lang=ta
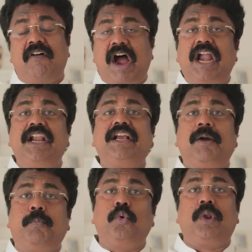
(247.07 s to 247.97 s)

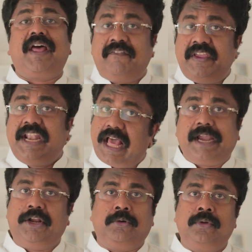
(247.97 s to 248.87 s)
வாழ்க்கை பூரா
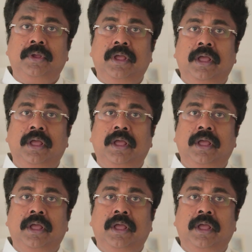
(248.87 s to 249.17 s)
வீணாயிடும்